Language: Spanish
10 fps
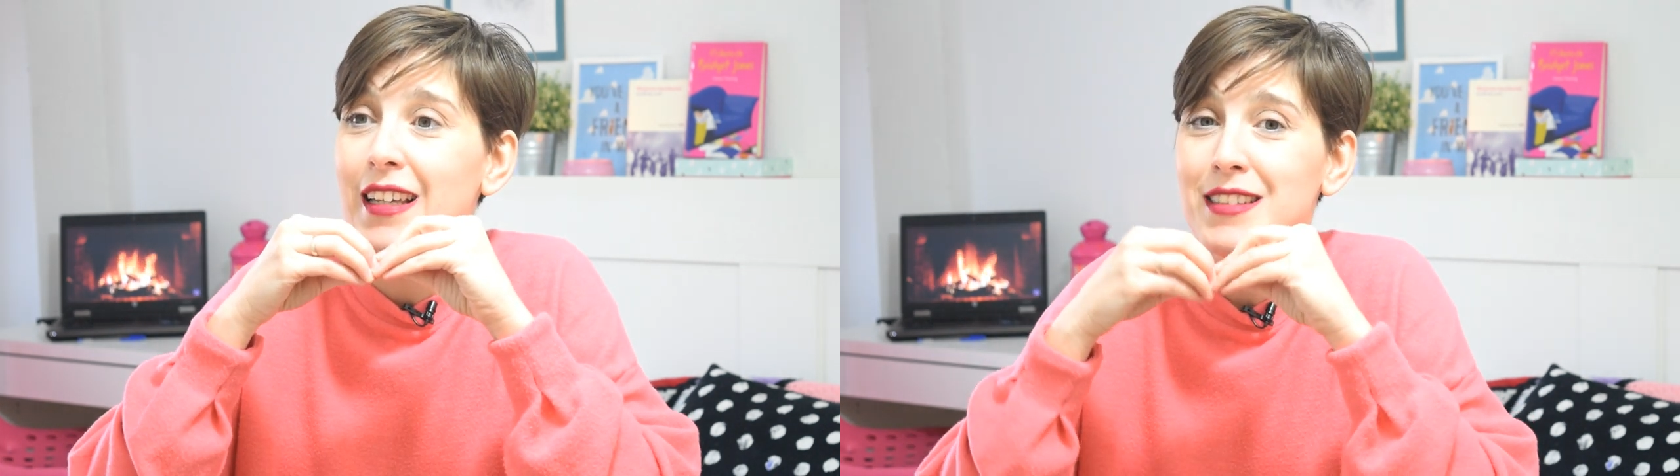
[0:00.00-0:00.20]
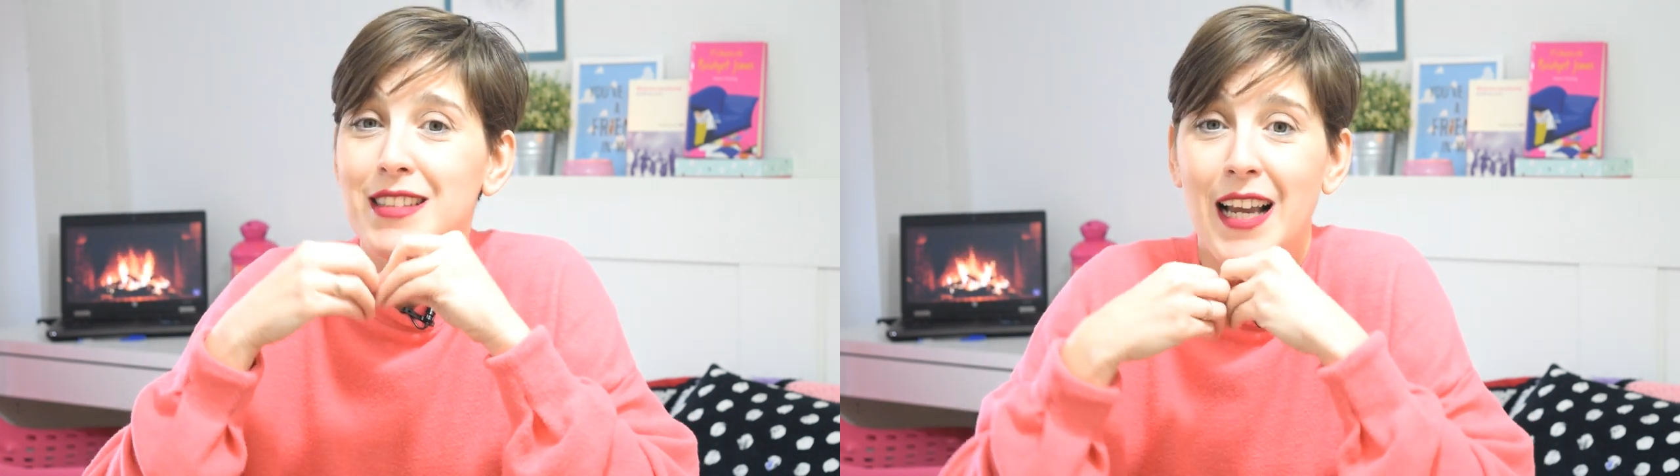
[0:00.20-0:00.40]

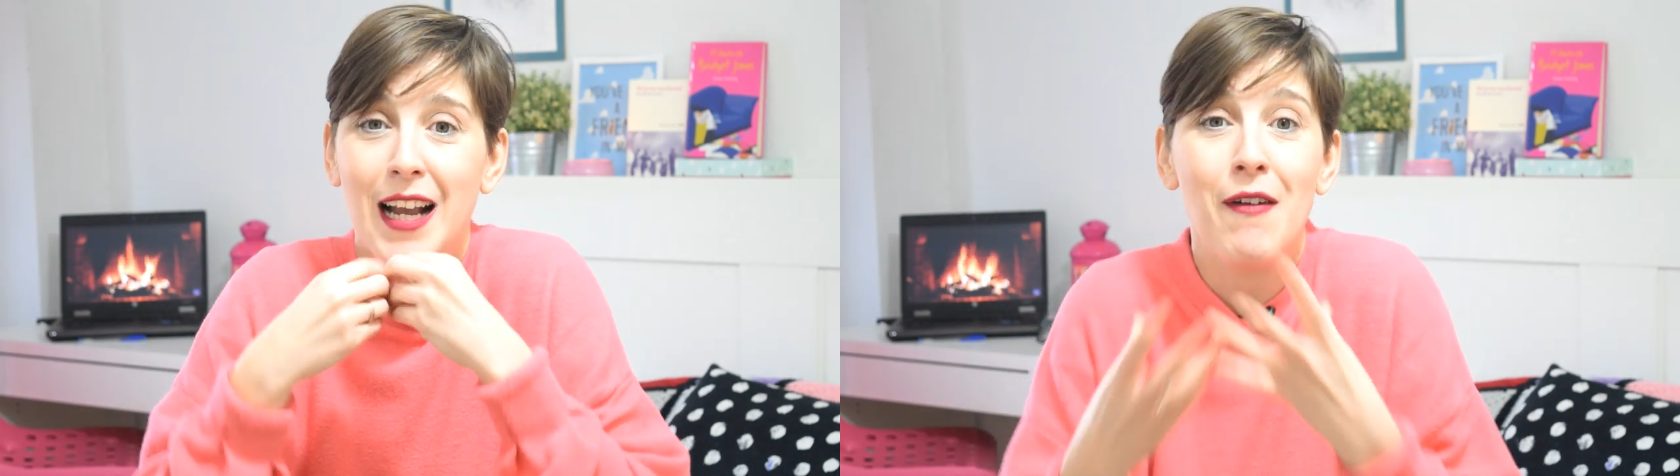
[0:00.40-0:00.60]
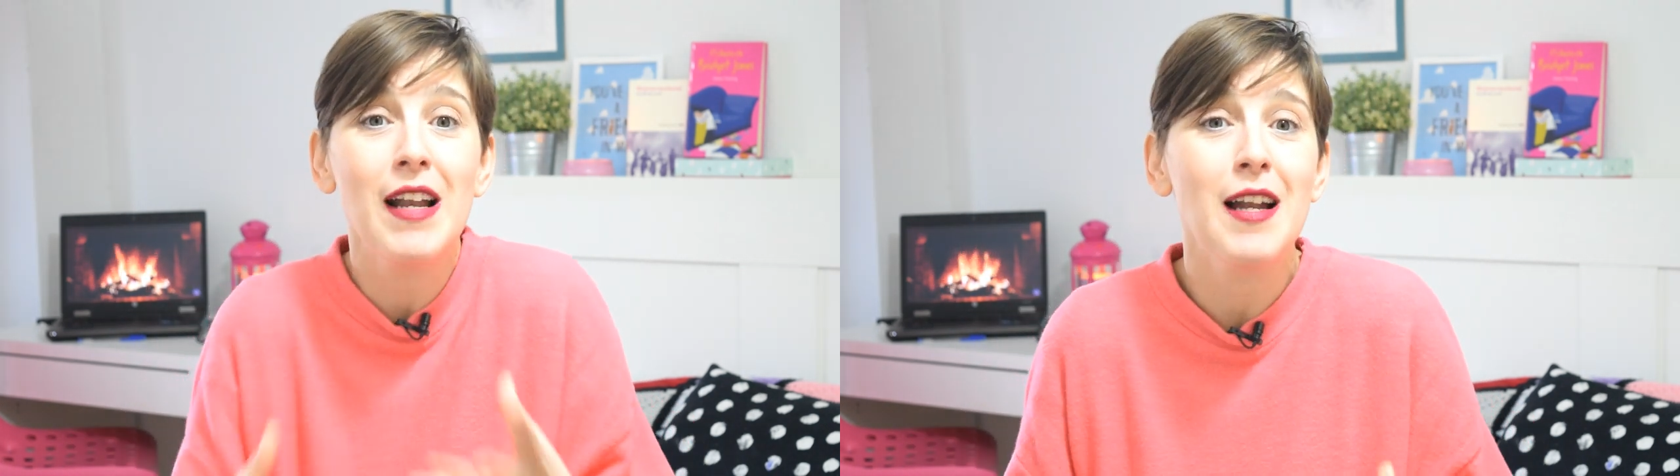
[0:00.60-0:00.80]
eh, se
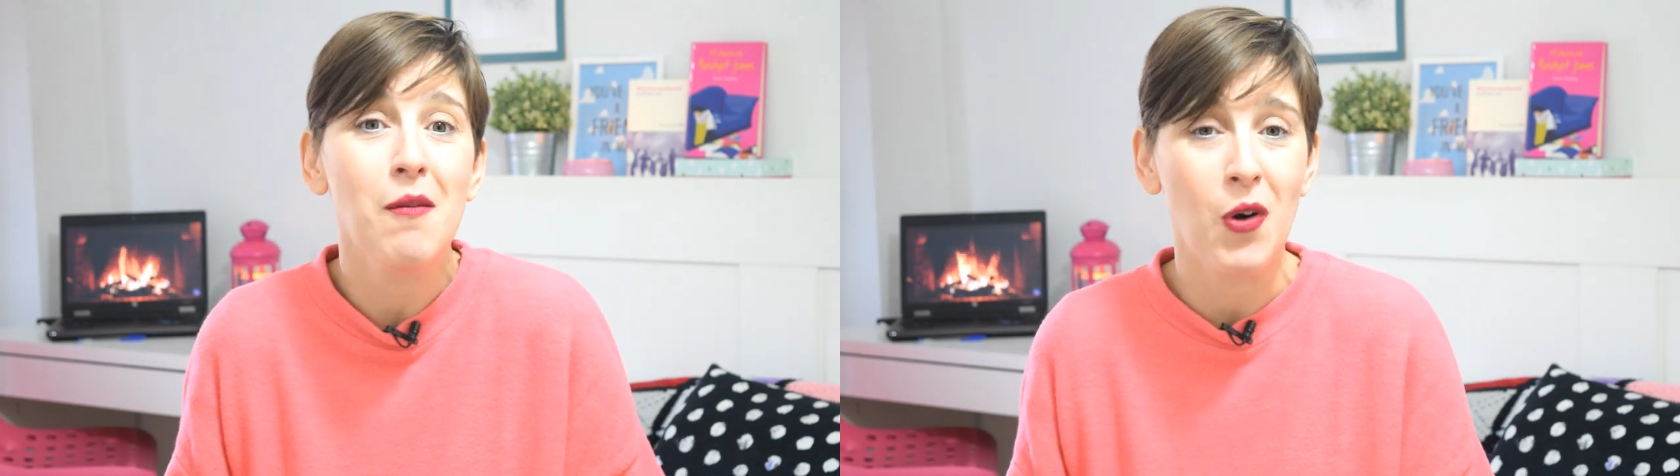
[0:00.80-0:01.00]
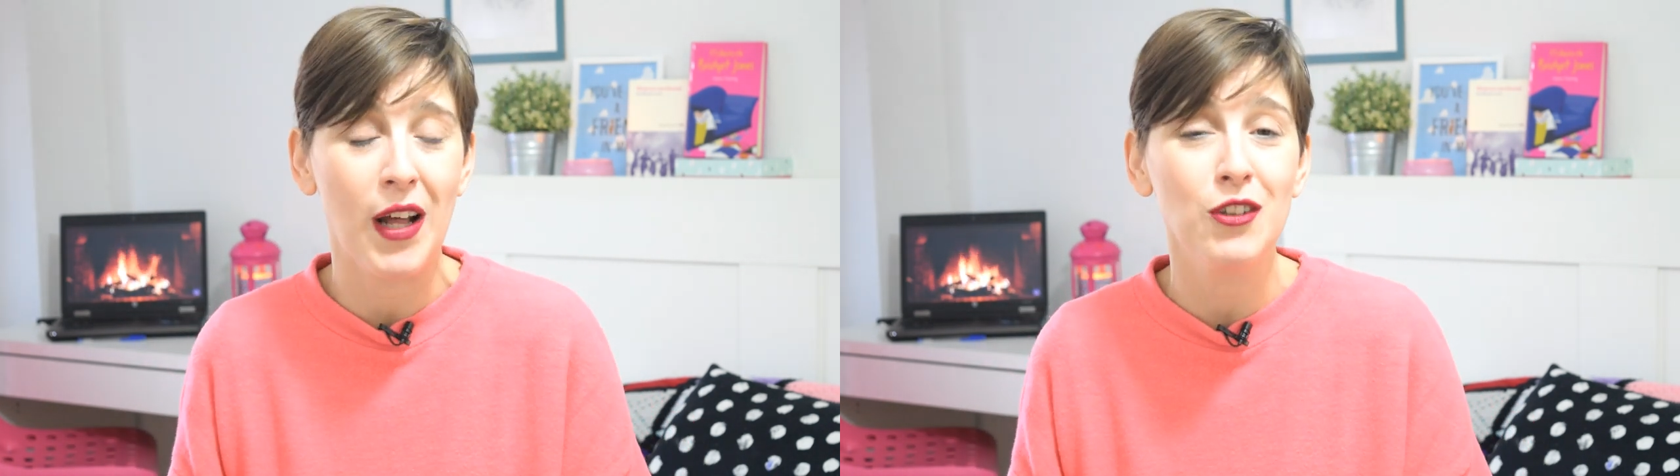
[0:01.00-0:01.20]
acaban
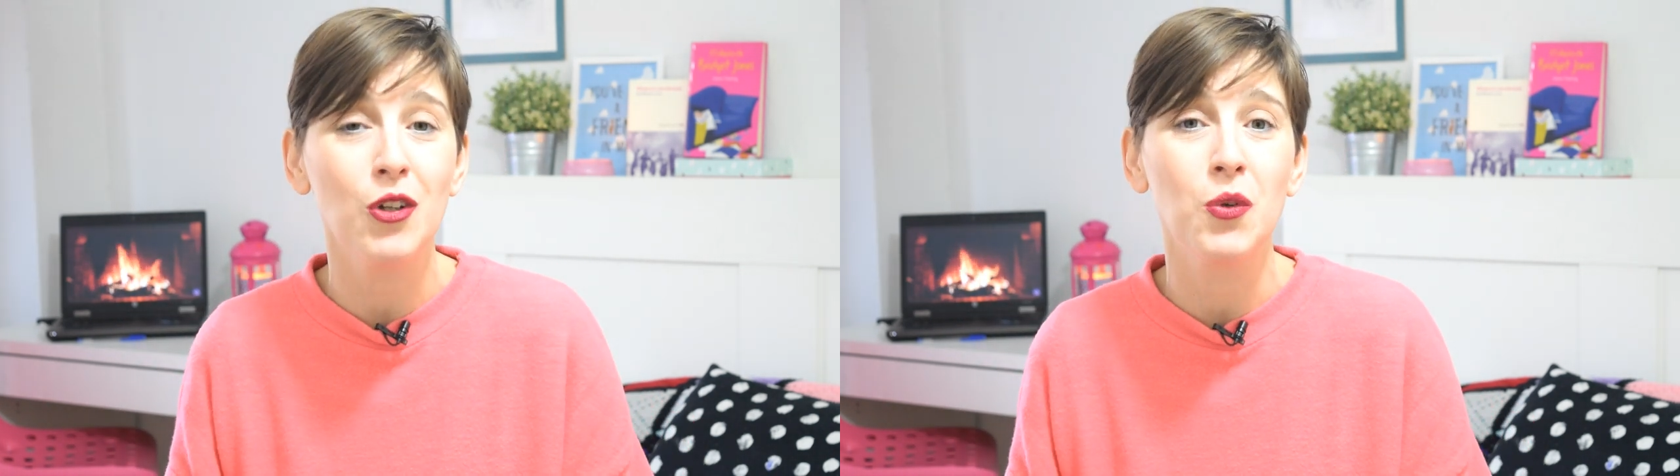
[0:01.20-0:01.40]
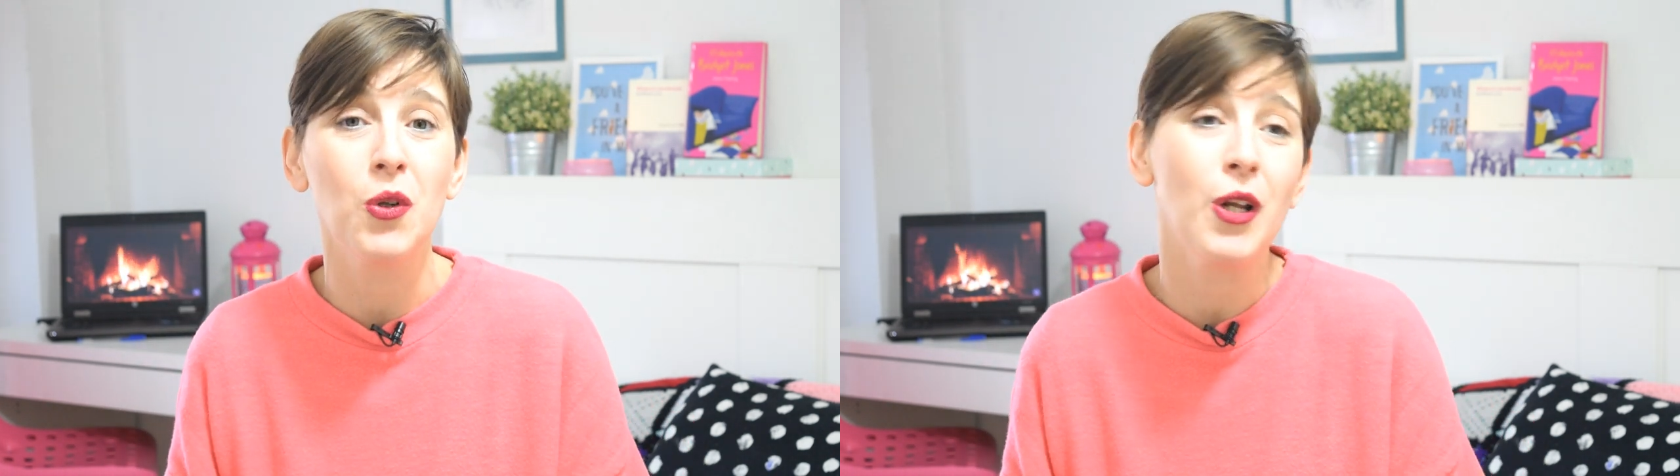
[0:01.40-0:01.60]
enamorando
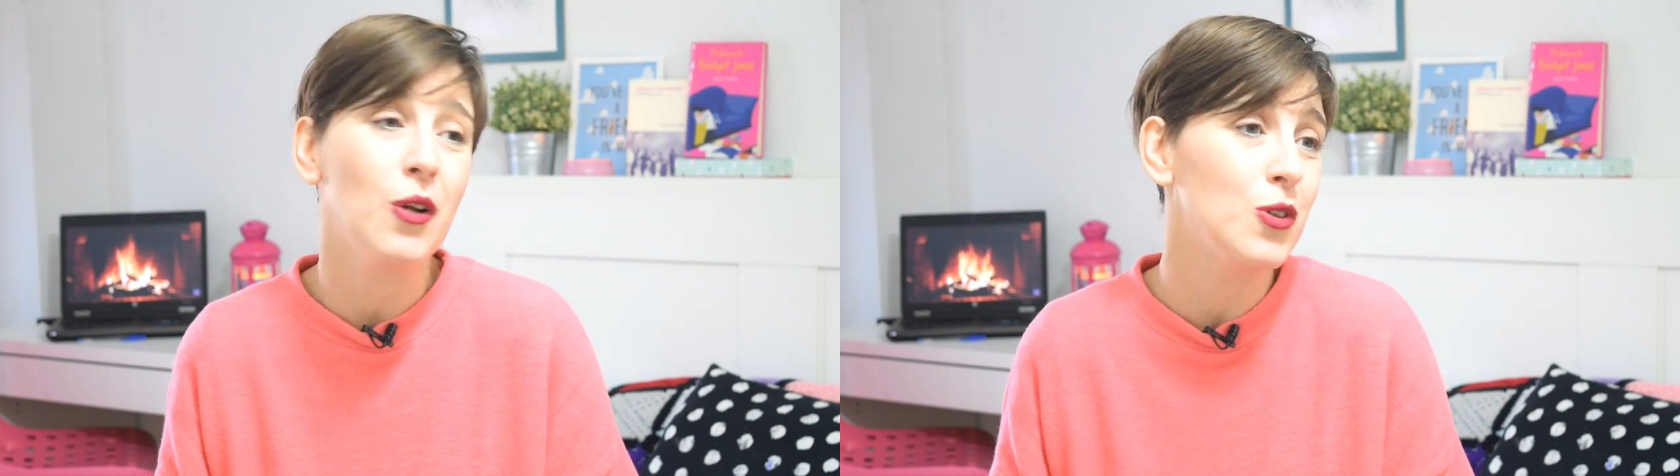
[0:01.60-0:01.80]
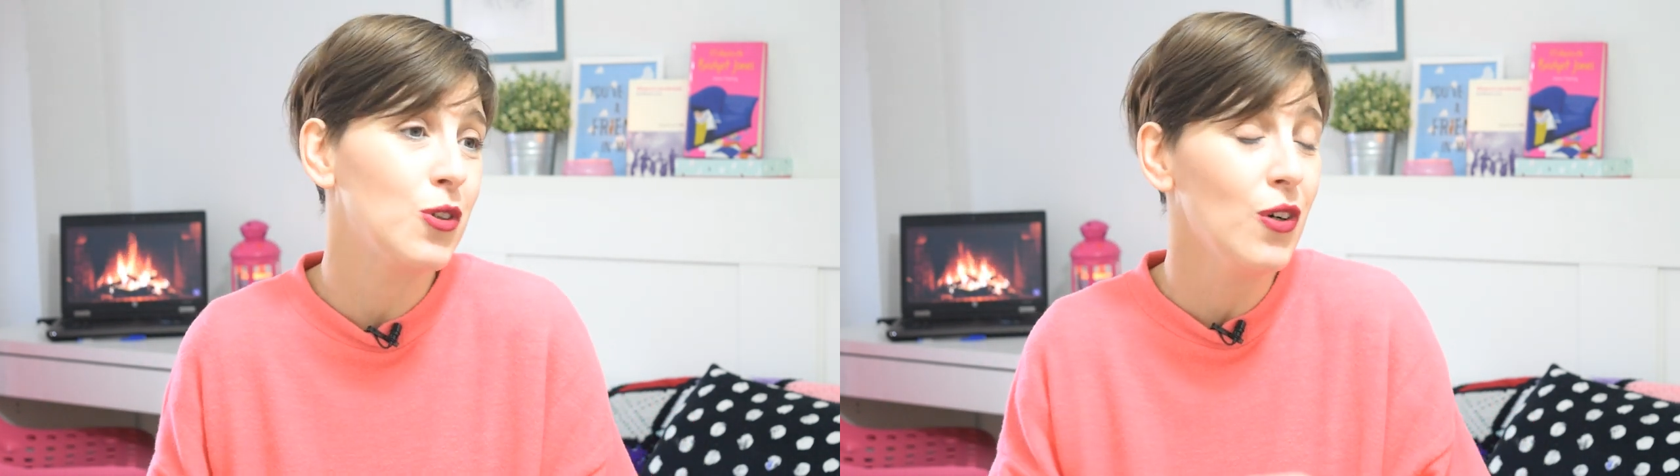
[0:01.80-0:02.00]
el uno del
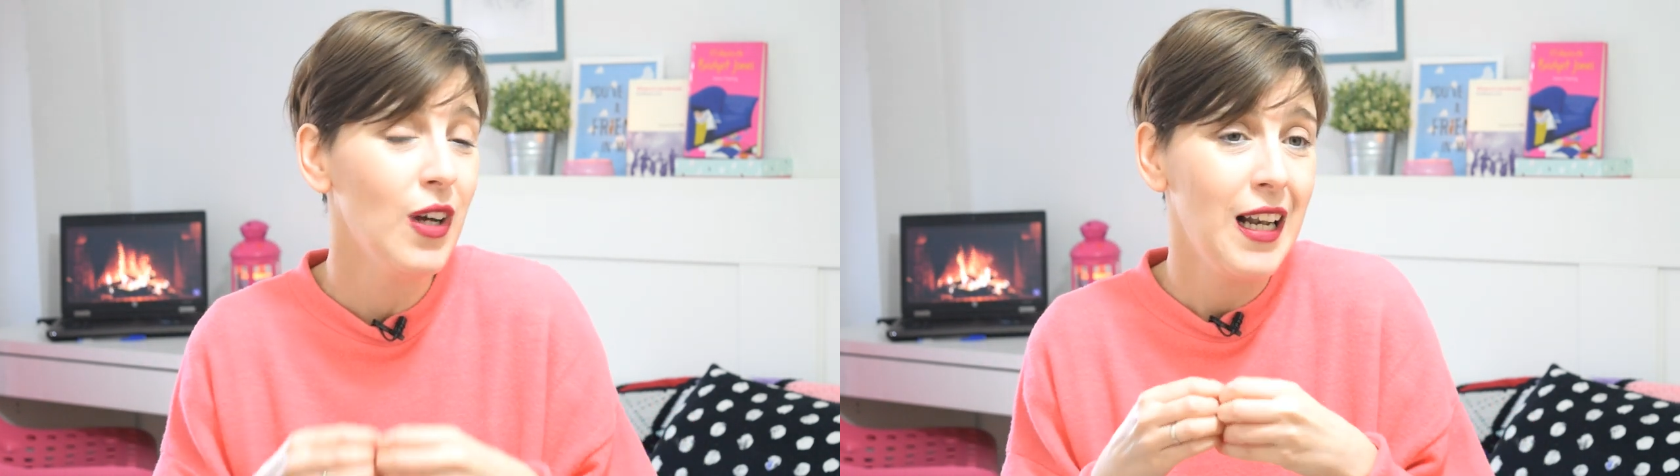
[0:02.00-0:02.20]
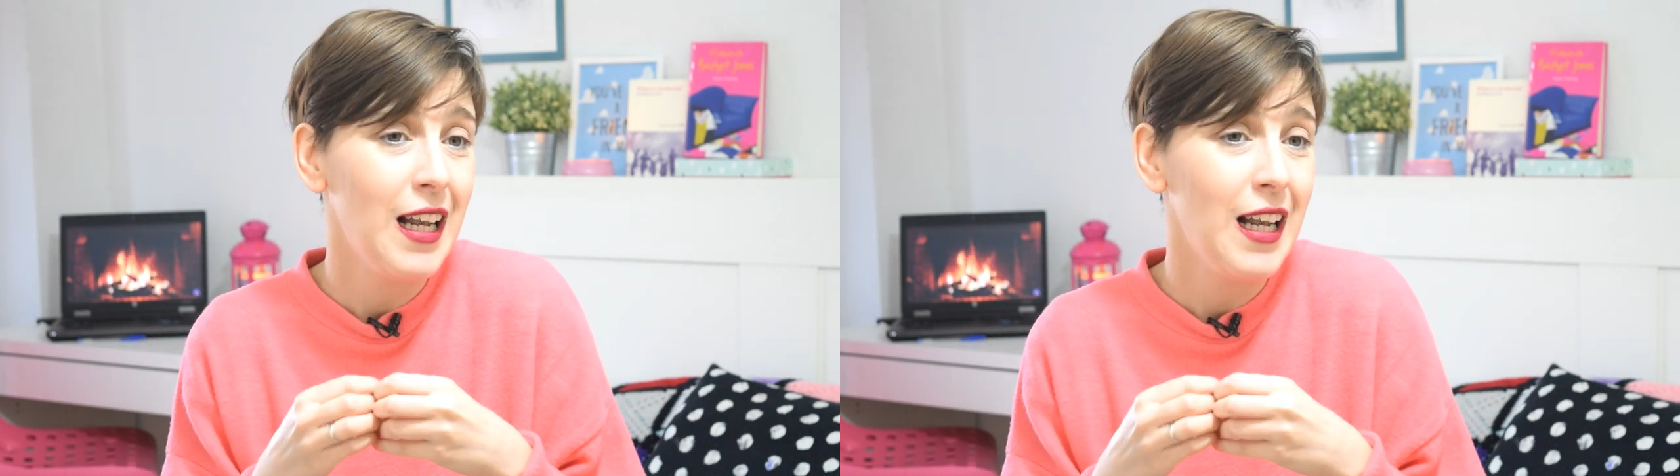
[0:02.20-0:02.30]
otro.